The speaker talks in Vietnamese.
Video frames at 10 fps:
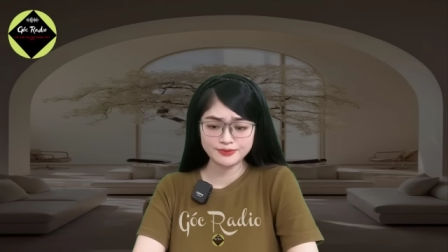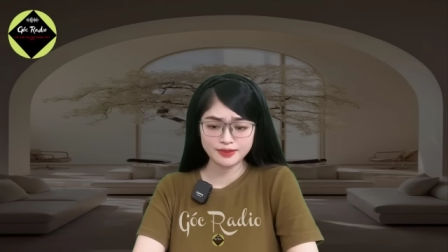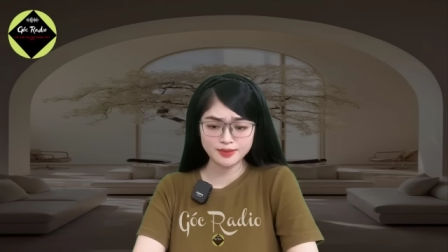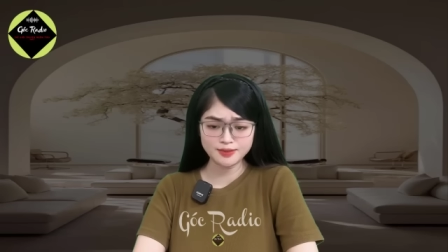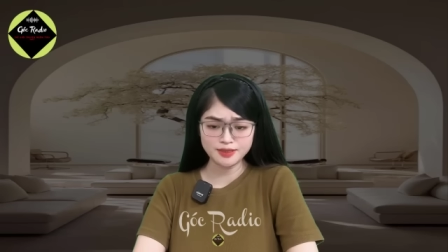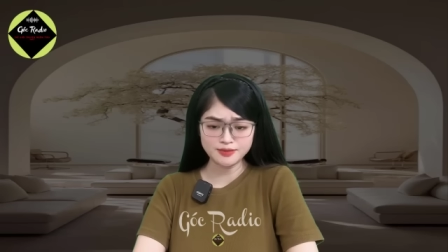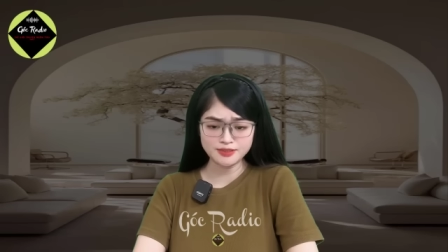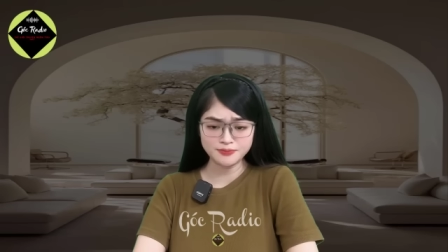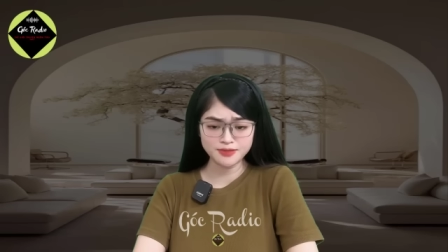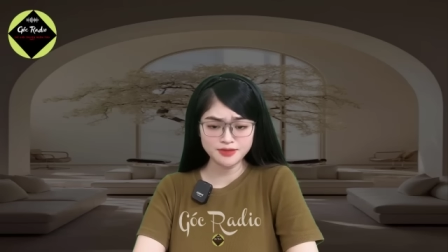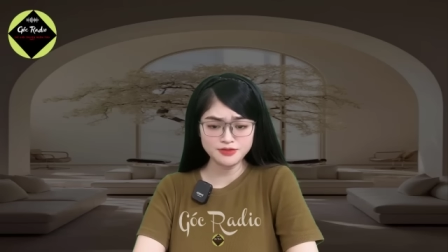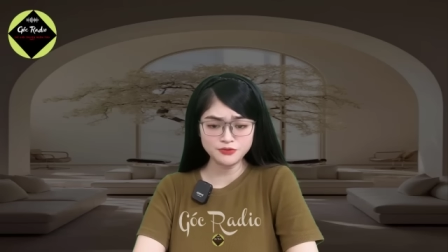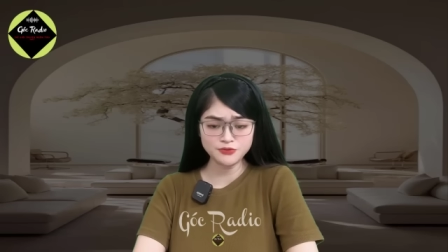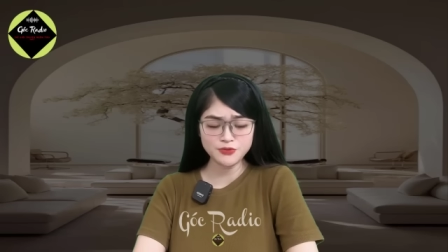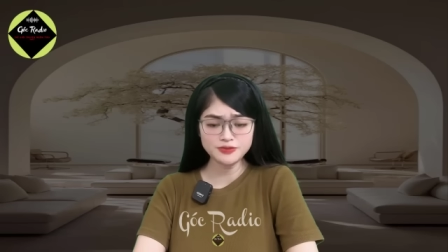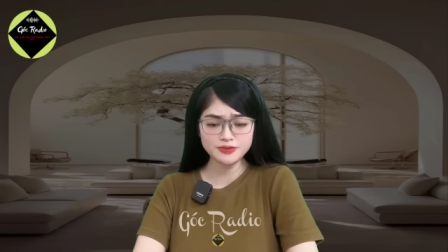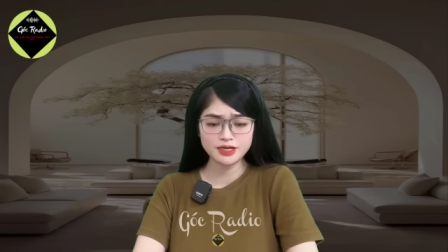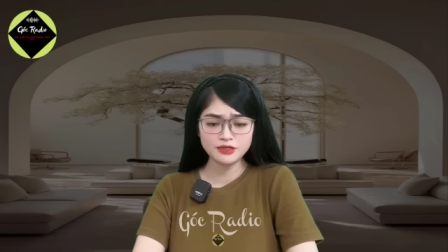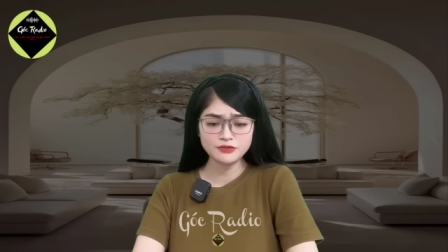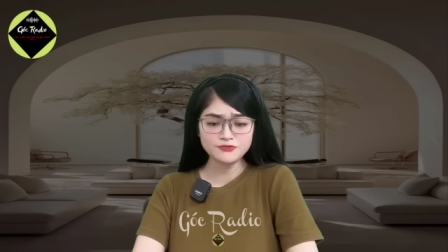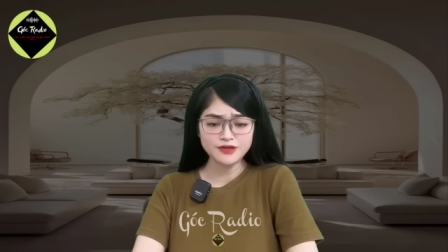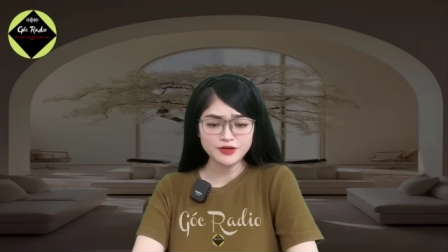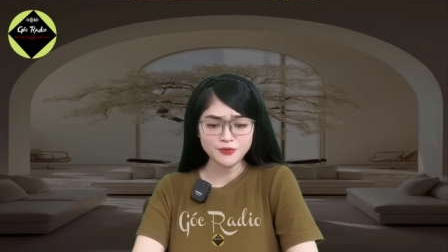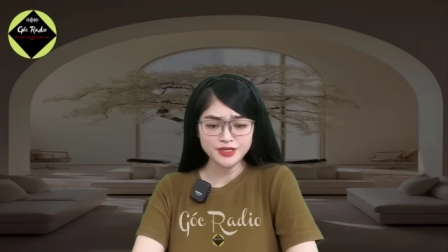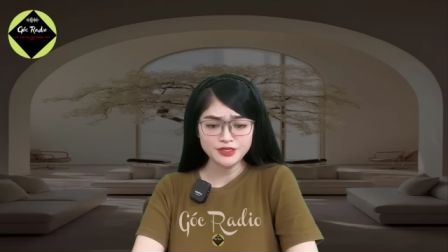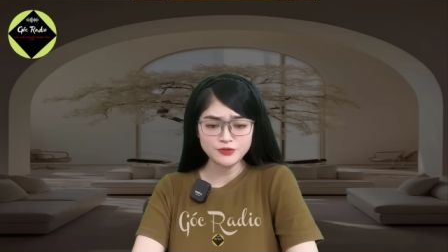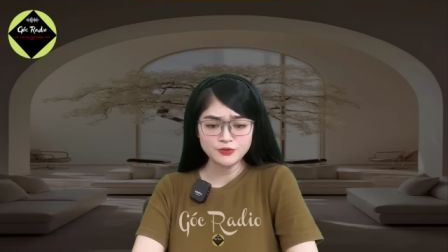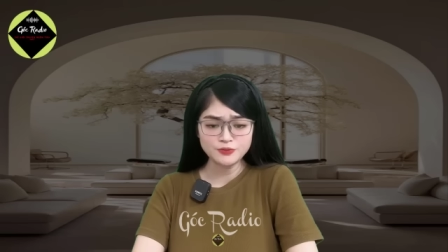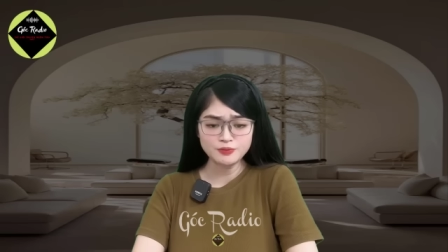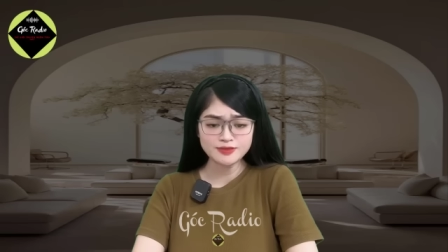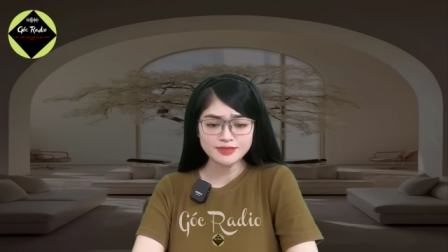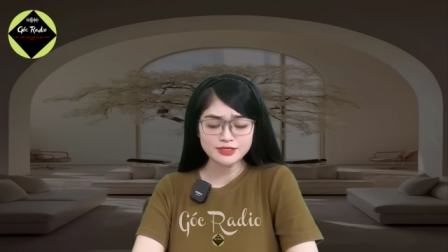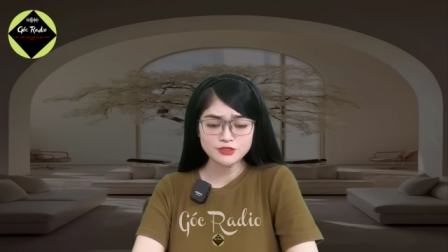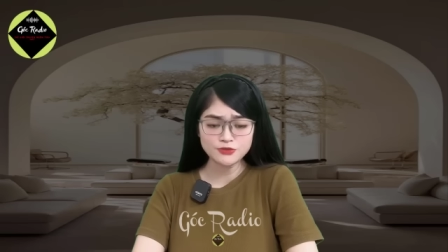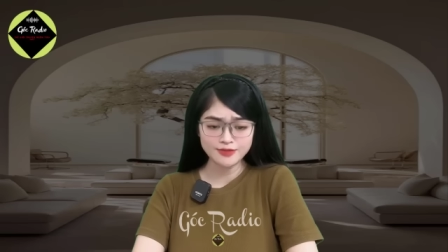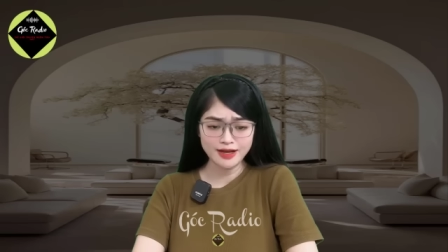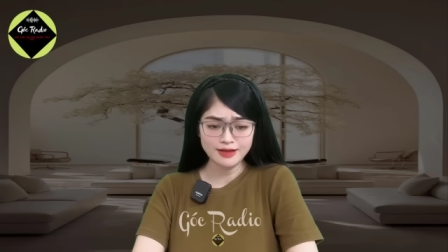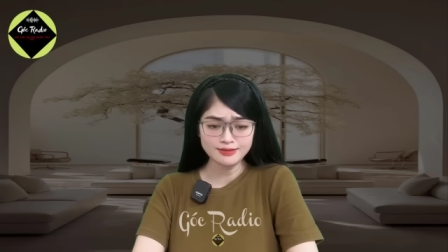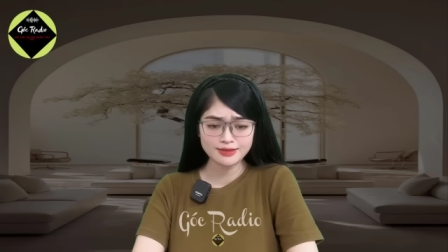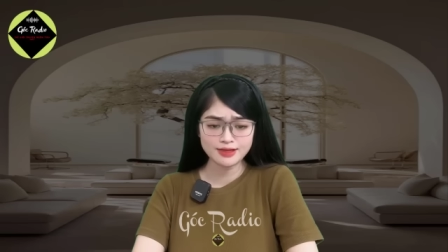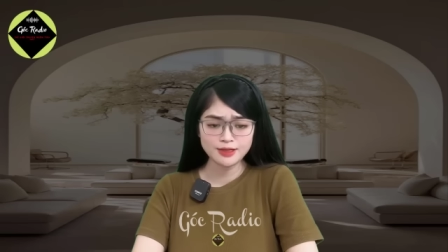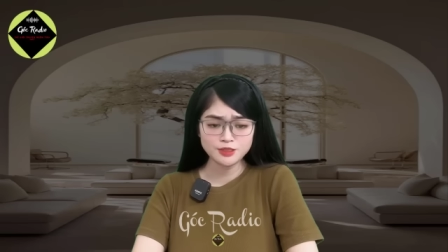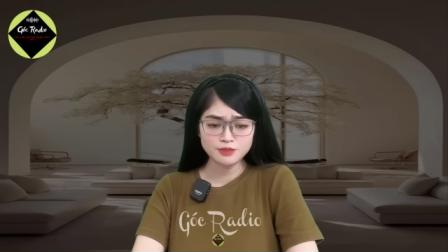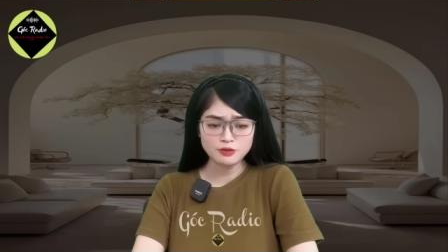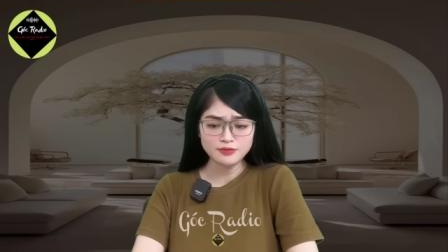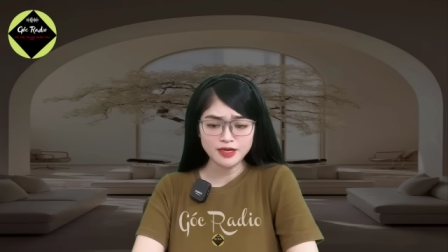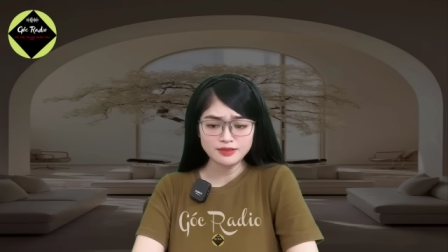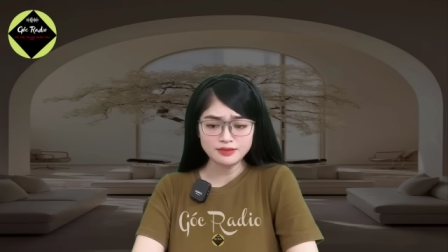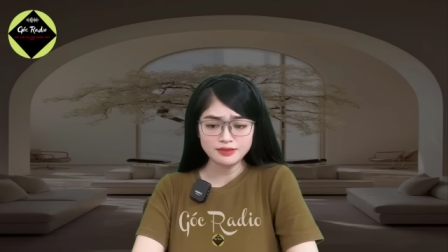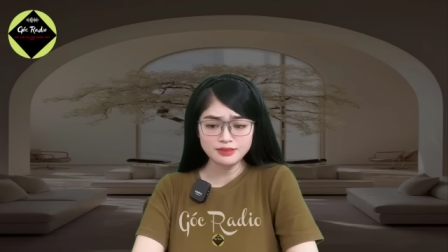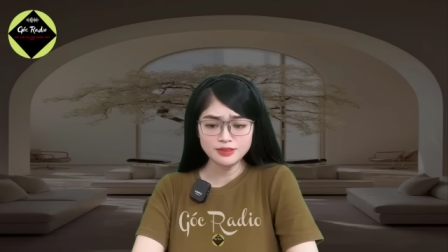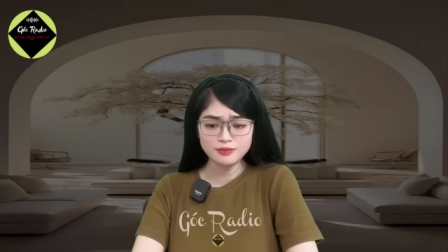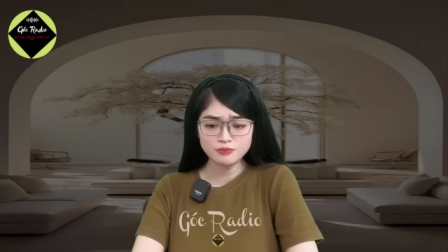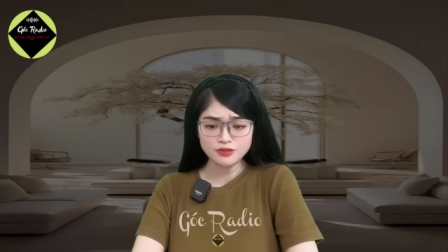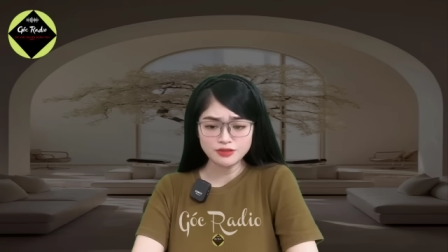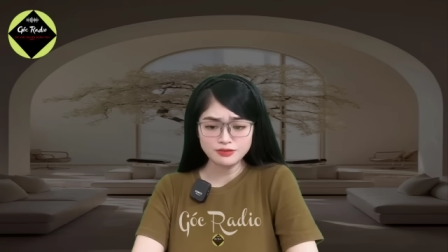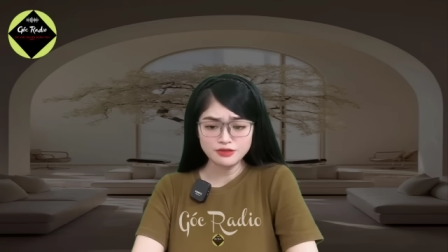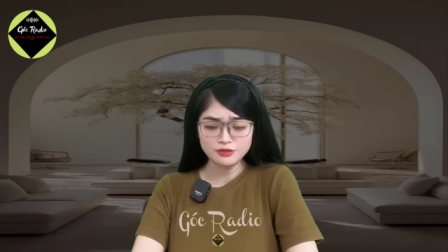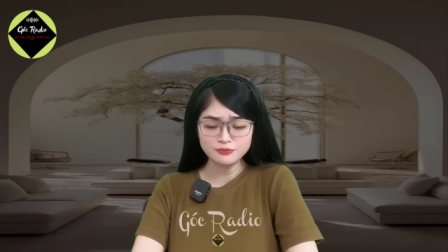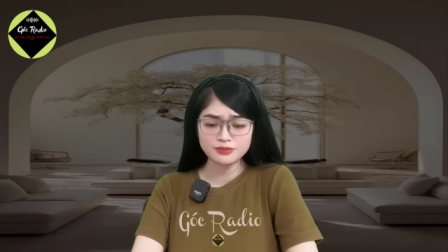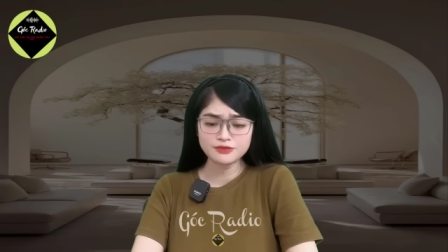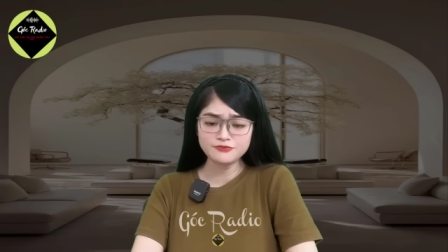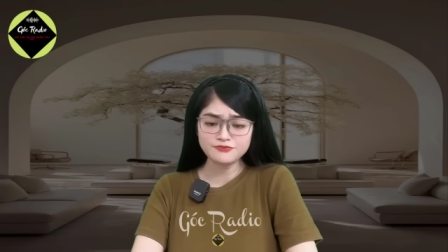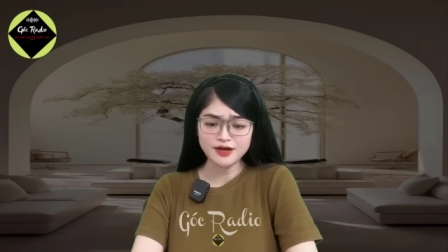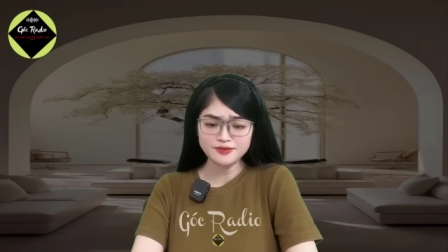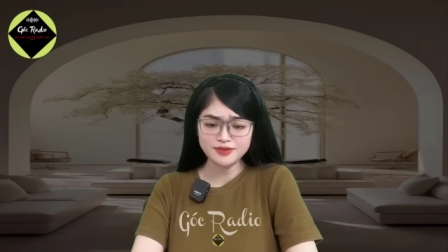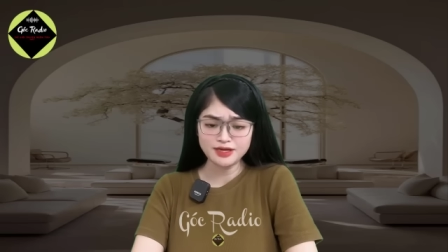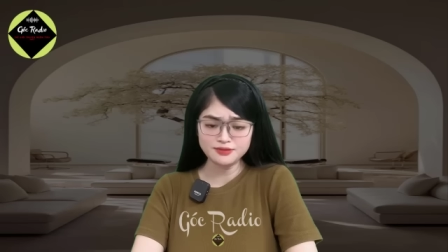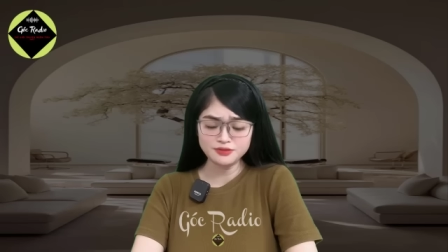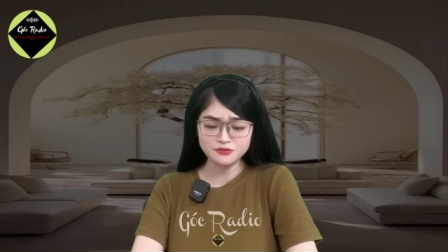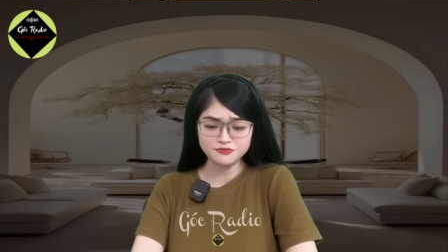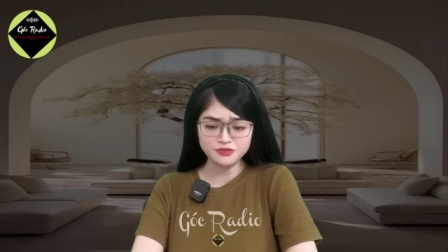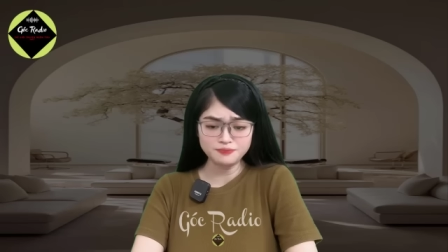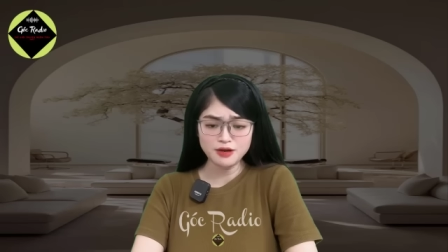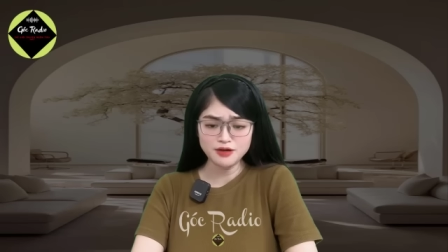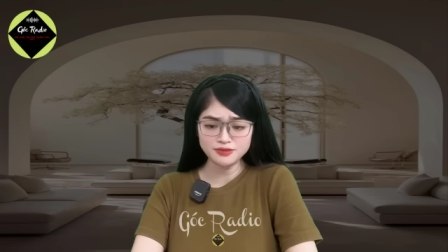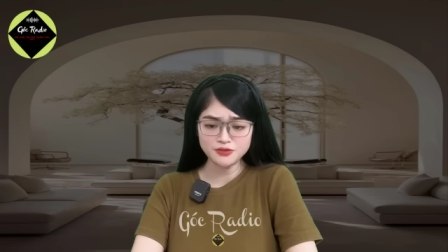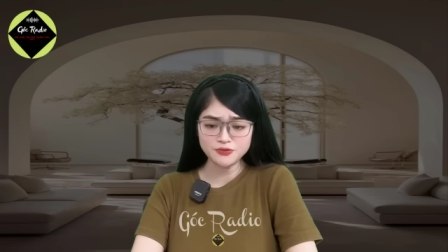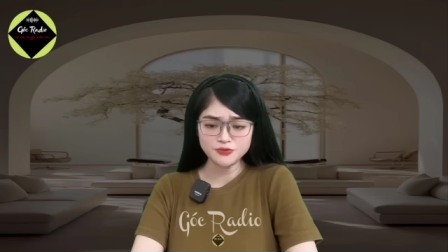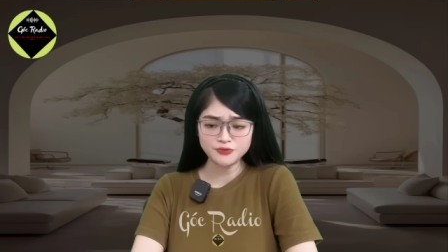Anh định dập tắt điếu thuốc và quay đầu bước ra chỗ khác thì bỗng nghe thấy một tiếng động vang lên từ phía bong tàu.